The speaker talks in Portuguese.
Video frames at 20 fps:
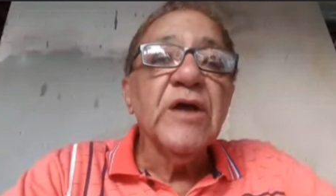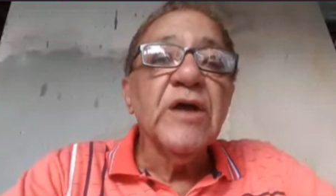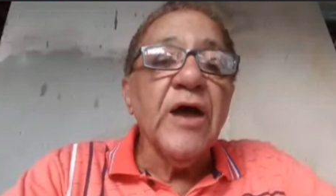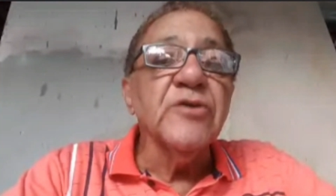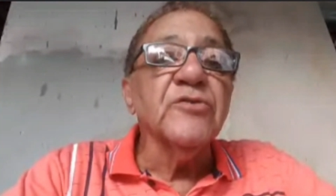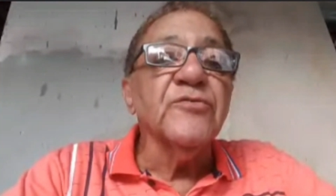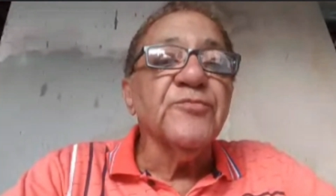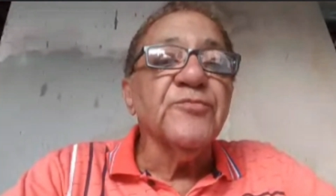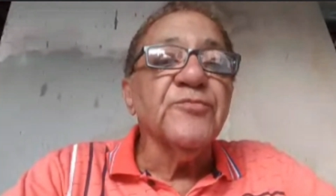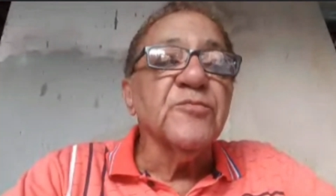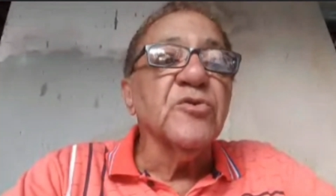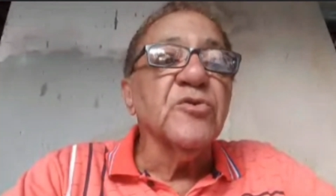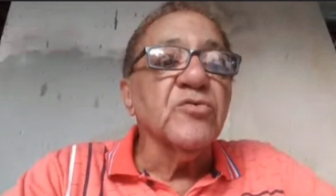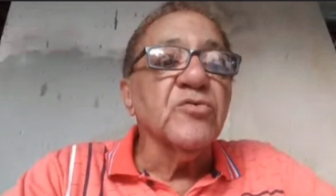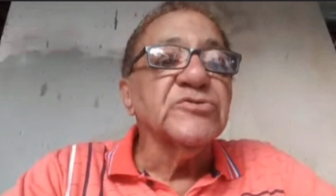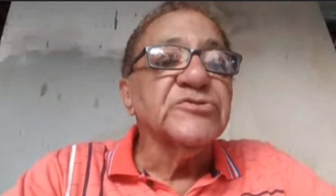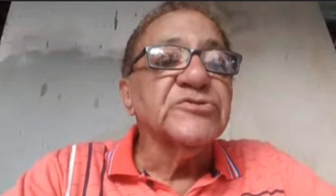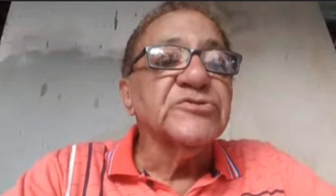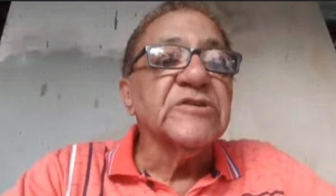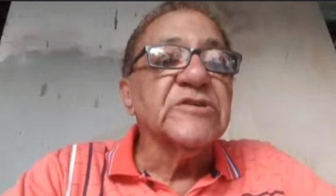Aí eu, eu
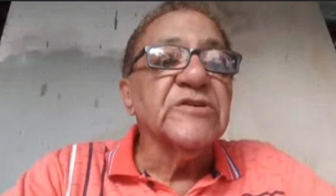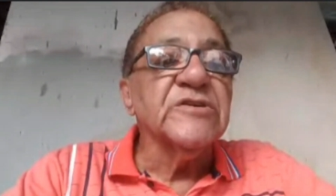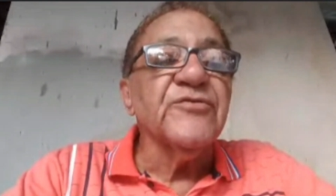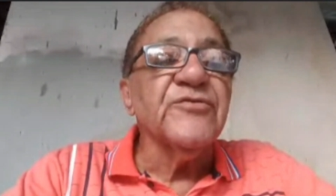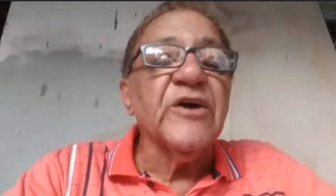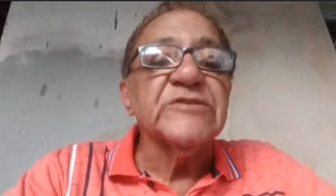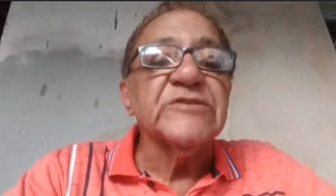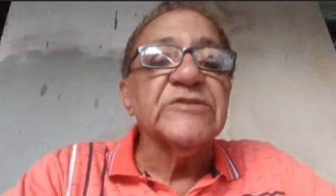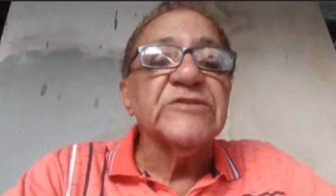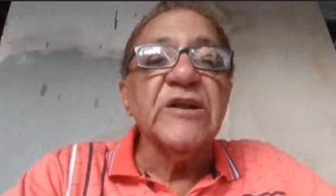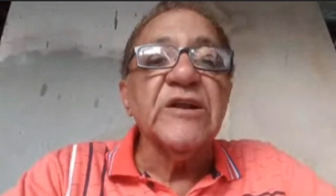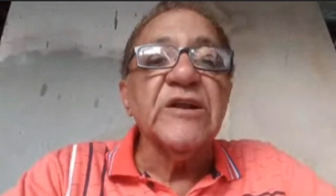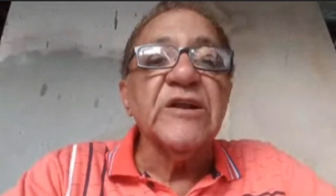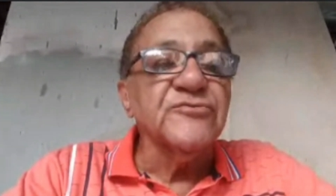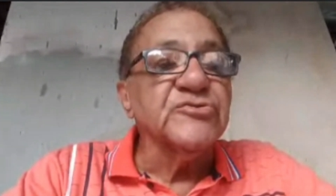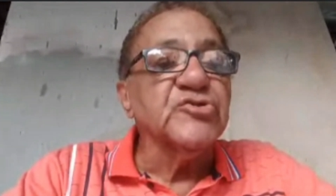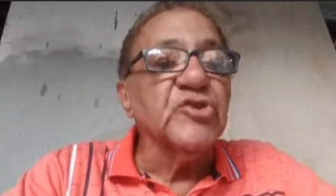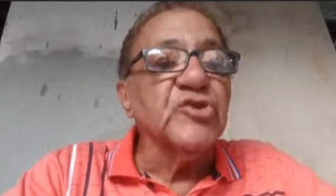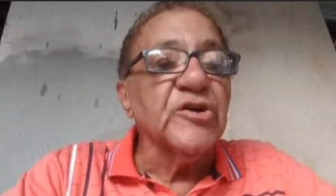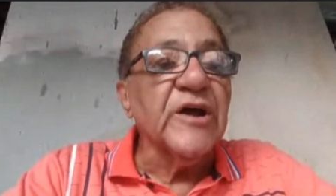consegui fazer ela
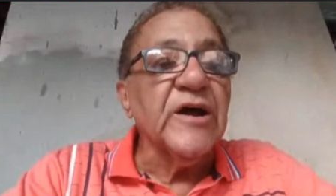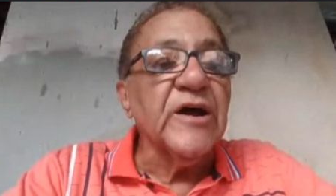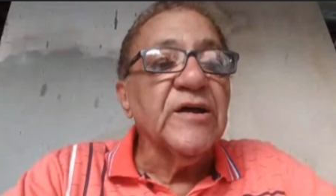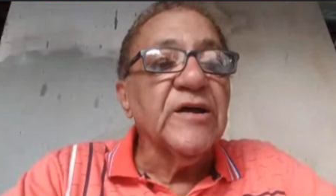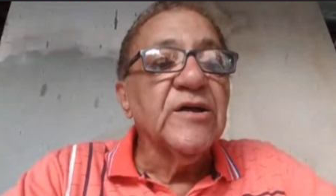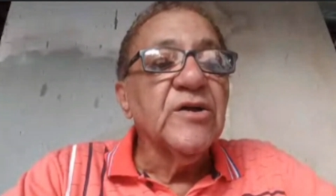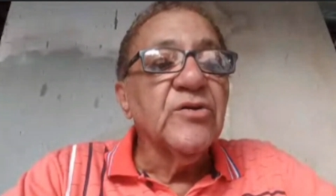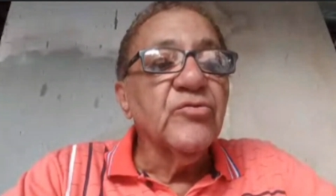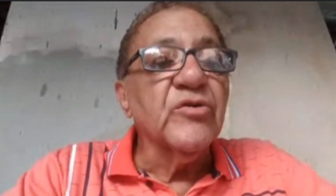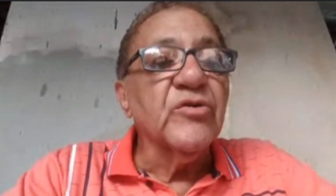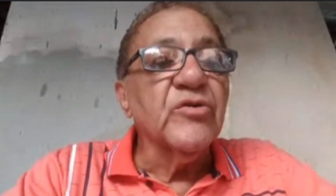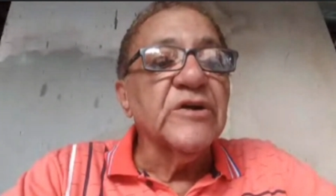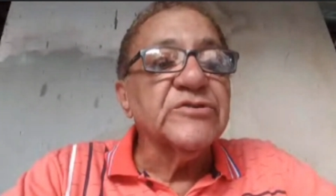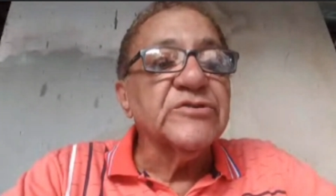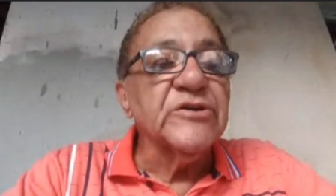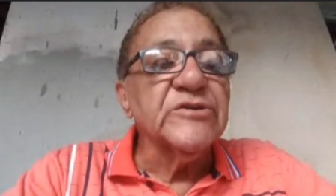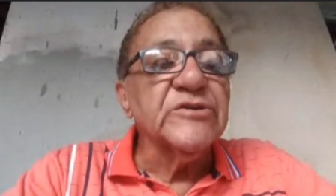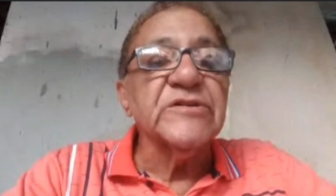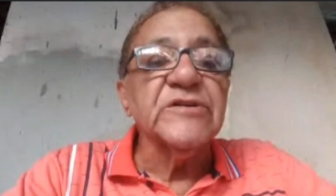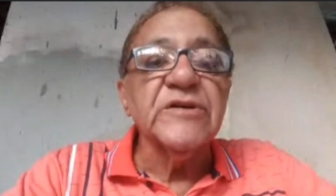funcionar
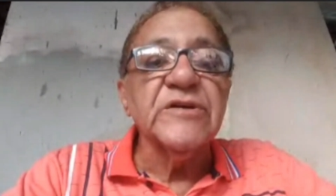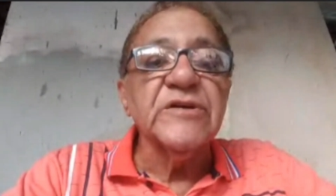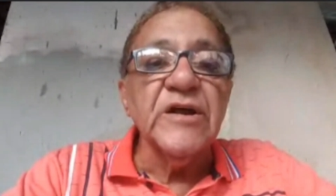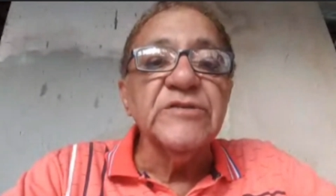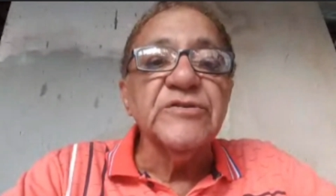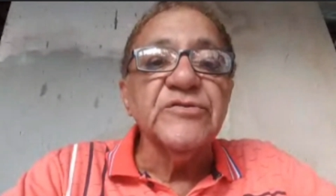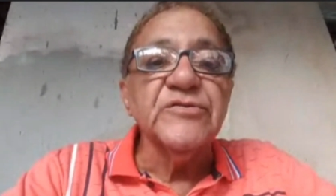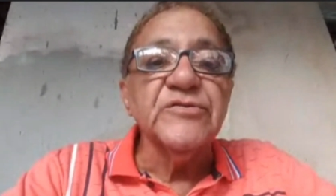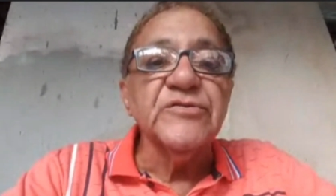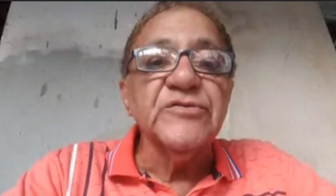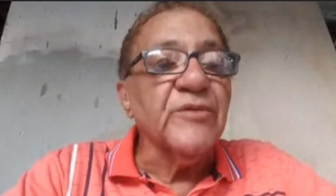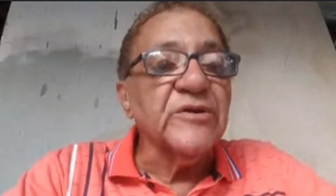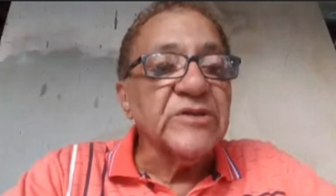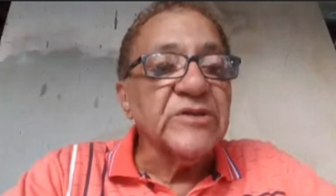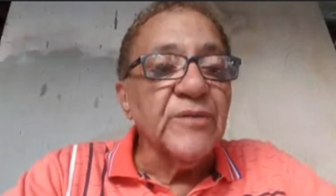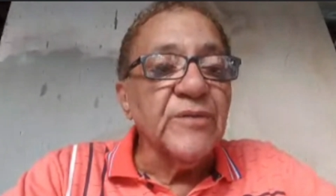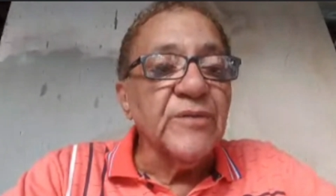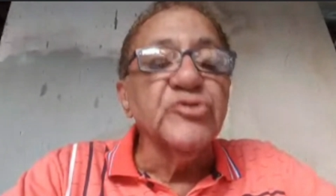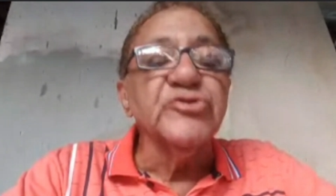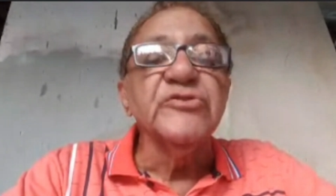durante esse grande tempo, mas
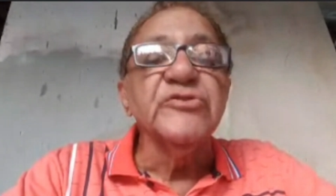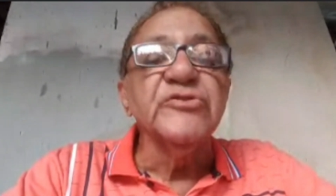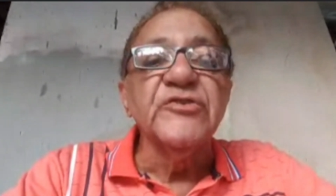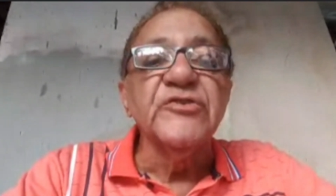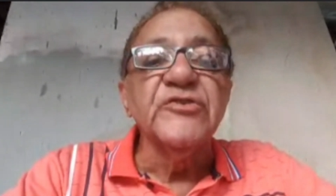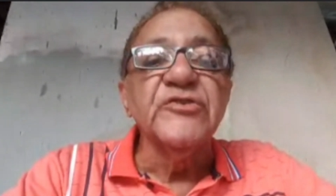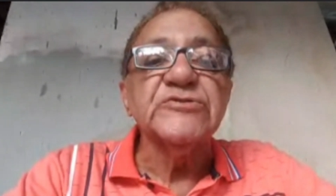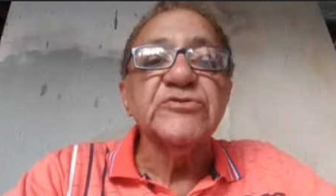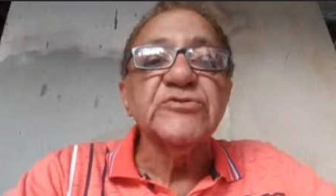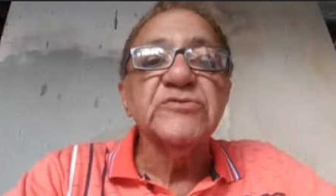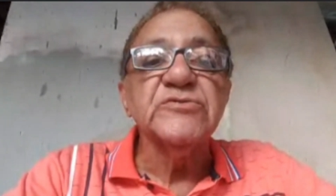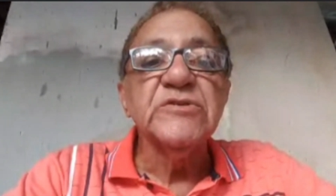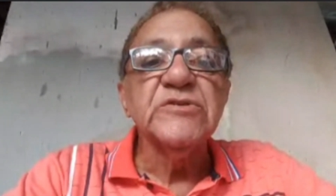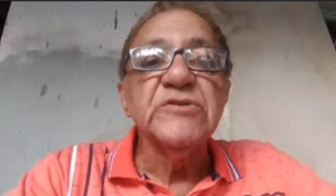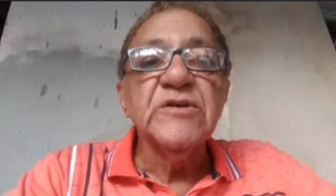é muito difícil.